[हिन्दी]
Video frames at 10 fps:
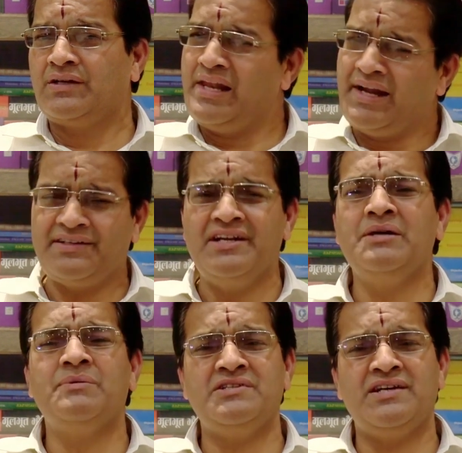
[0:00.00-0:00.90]
कलेक्टर
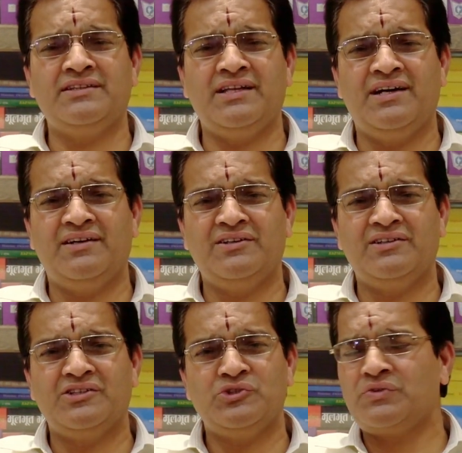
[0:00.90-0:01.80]
नहीं बन जाता
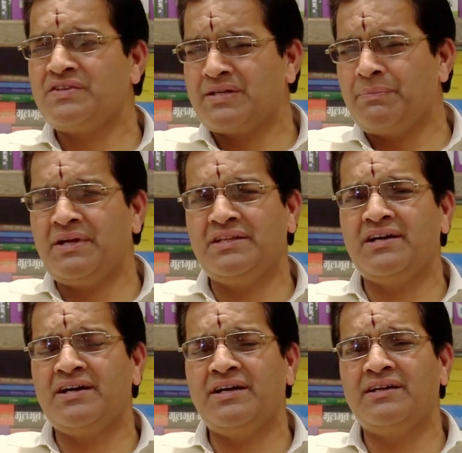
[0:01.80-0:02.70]
जो उसने सपना
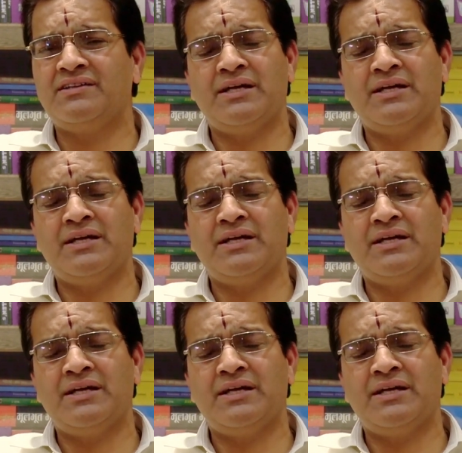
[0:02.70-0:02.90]
देखा है